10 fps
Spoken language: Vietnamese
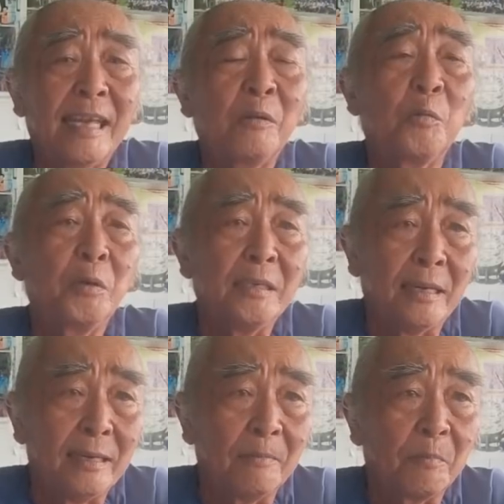xét của quý
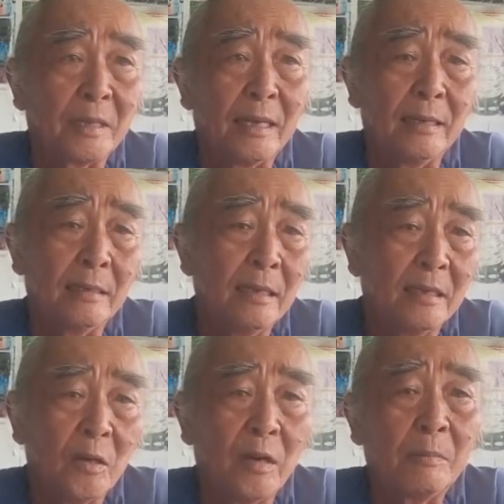vị để
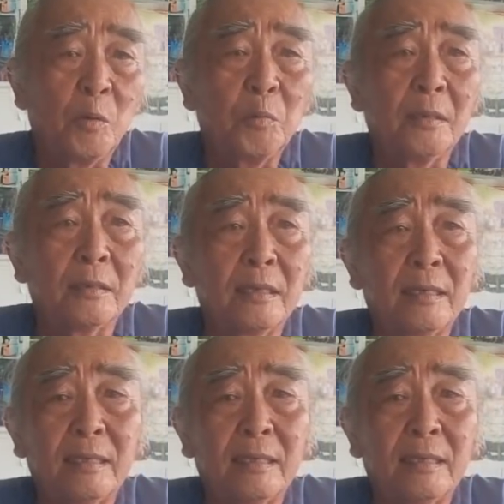cho em út được